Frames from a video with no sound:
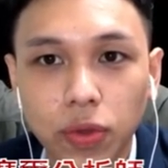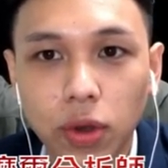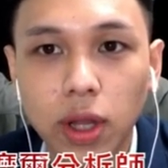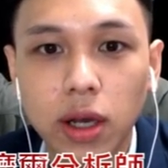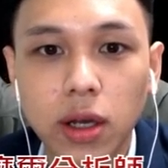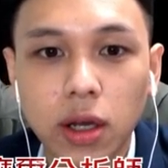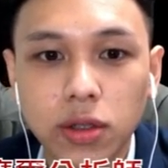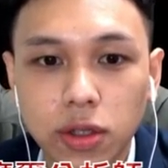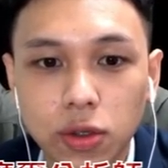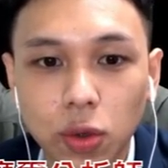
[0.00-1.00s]
对，那
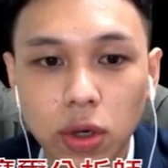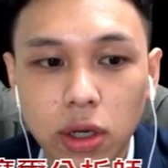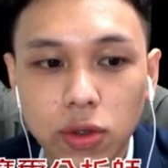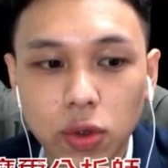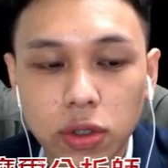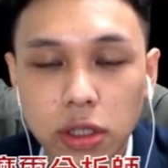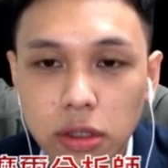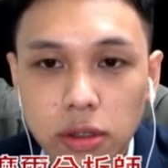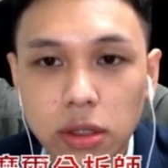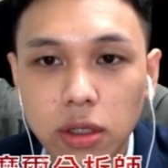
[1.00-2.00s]
只是说可能说
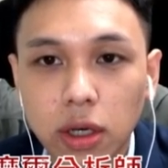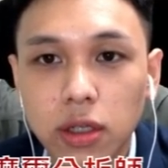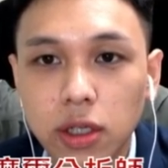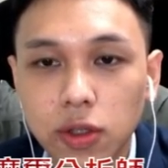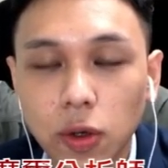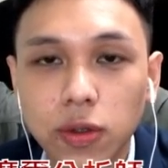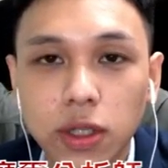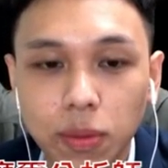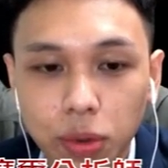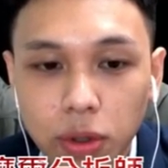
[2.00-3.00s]
形式跟一些周
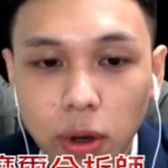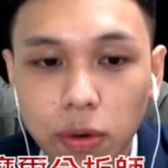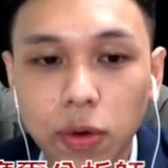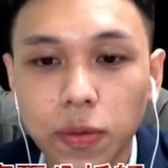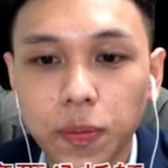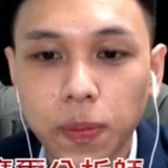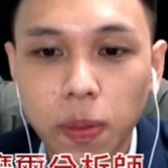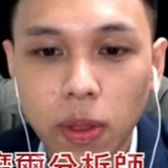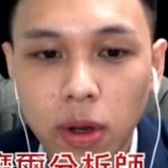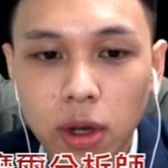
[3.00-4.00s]
期的不同，因为
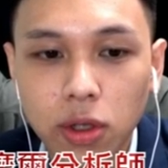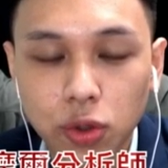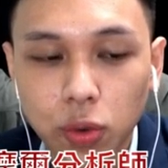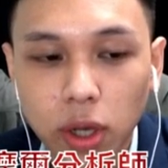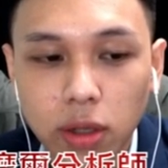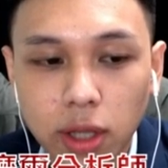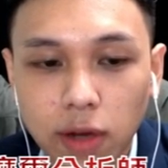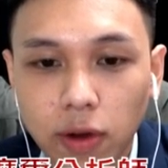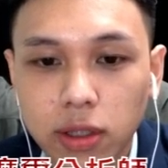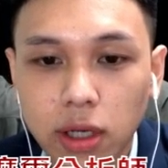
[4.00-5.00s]
主要
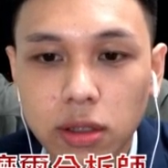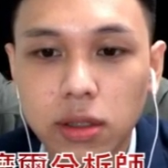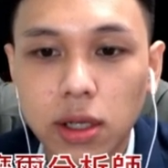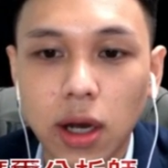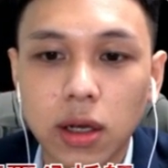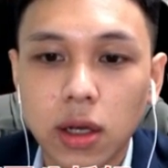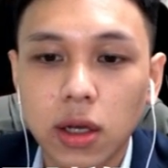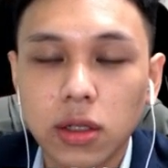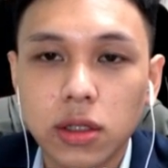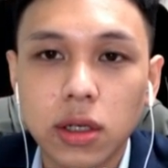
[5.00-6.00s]
大方向是这样。
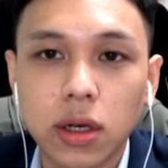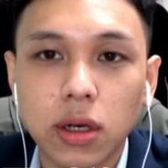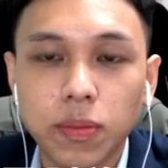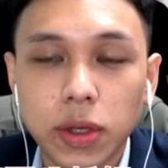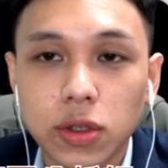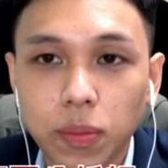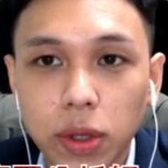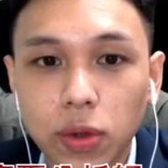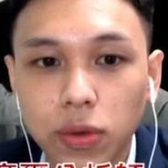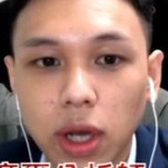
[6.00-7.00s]
这个变种
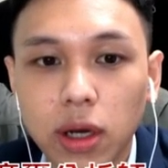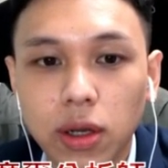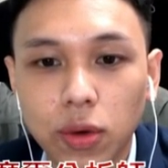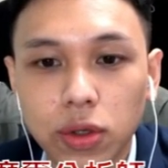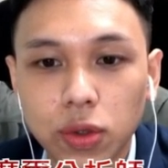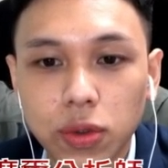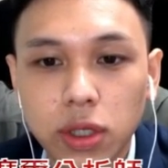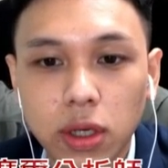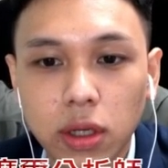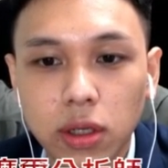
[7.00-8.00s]
病毒它可能会出
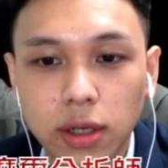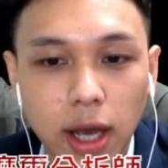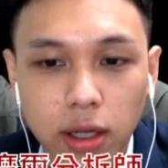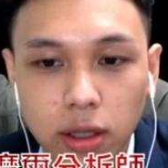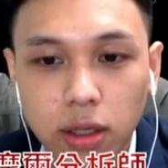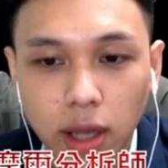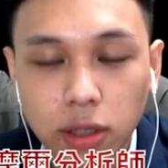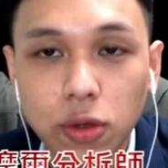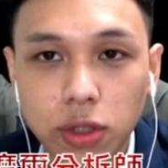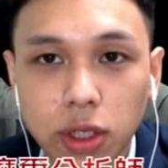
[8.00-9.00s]
现两
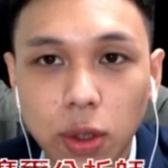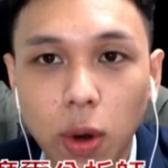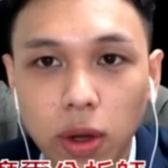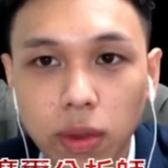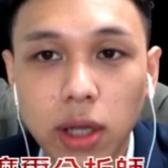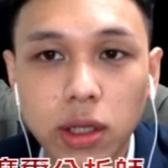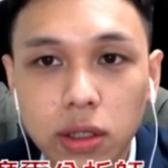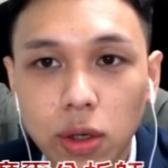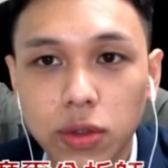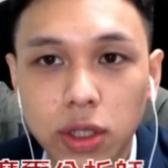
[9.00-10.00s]
两种情况。那第
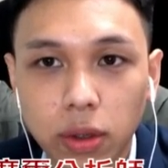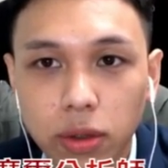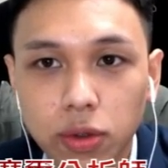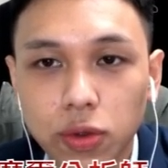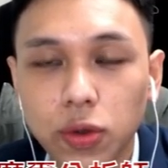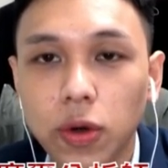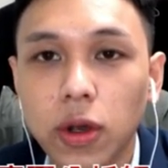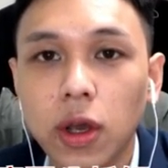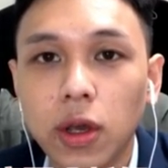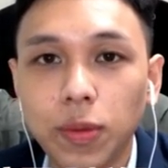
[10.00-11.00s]
一种情况就是说，
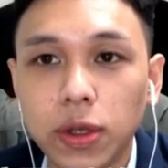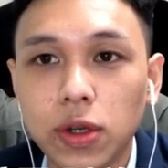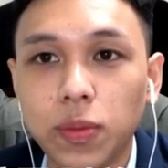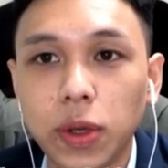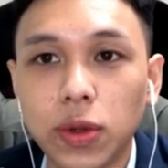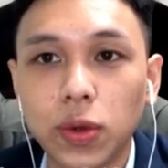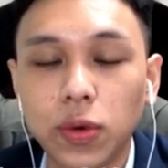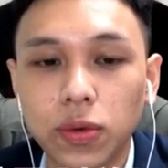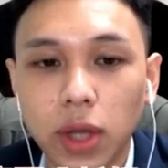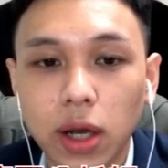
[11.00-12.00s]
变种病
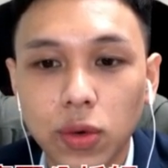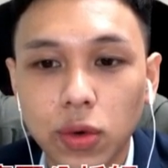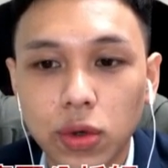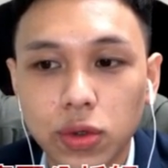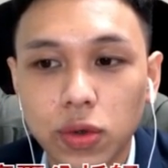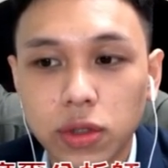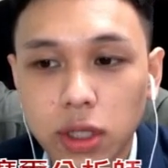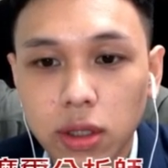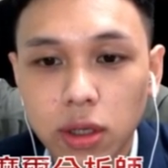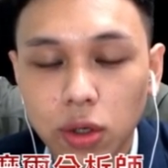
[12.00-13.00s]
毒它如果说
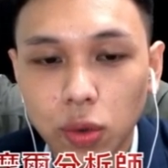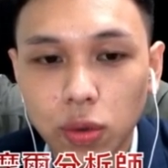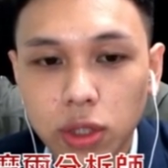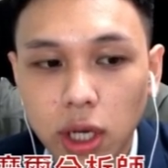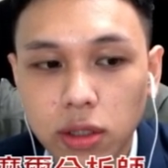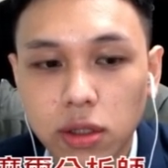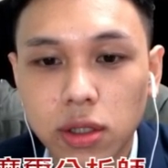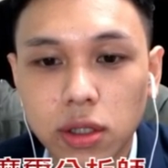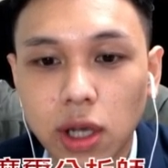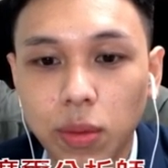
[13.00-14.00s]
真的如像是
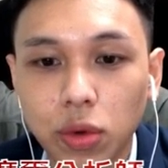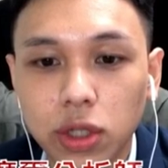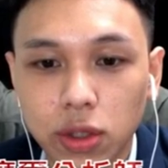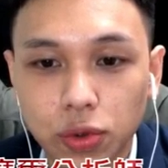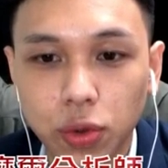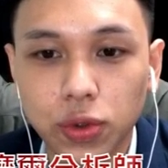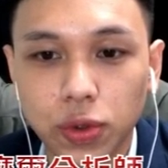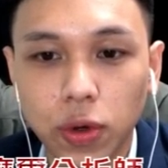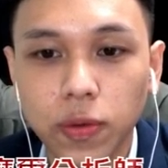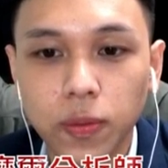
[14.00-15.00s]
市场目前所
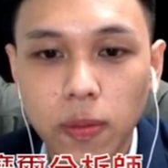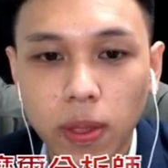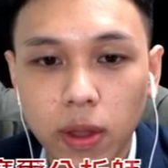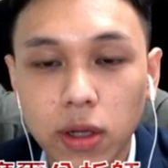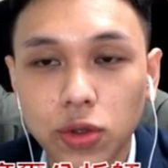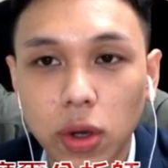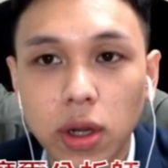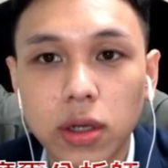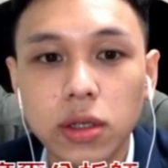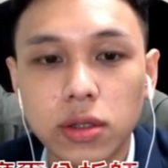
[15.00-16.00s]
说，它的传
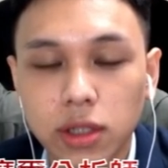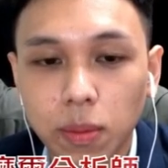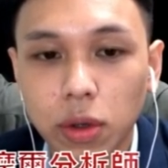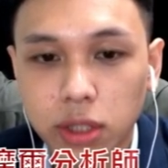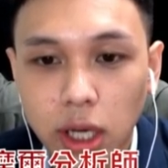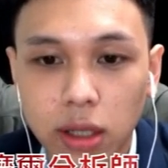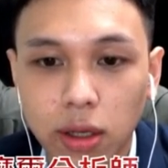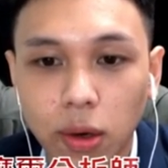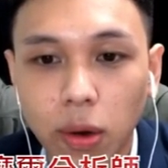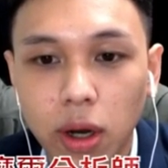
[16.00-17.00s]
染力这么强
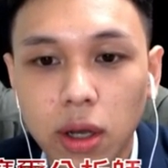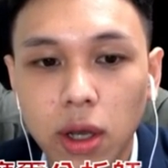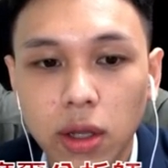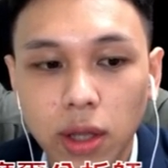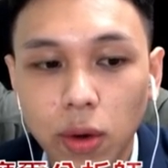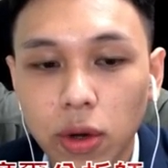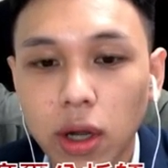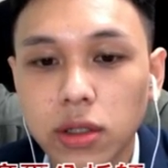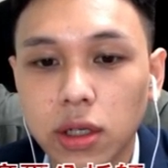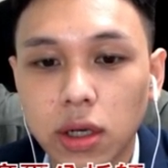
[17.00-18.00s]
的话，它会
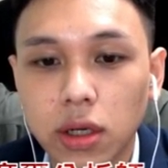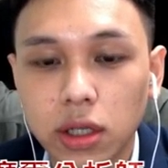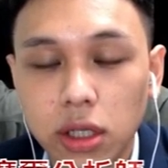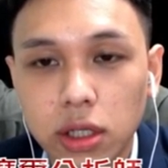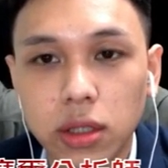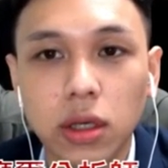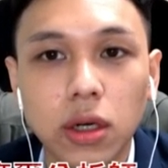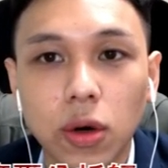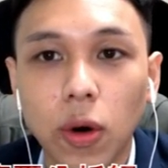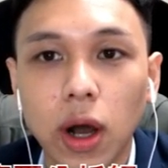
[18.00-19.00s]
让整个疫情
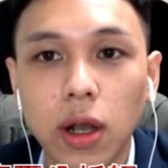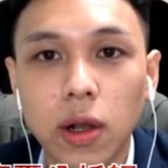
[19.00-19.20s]
恶化。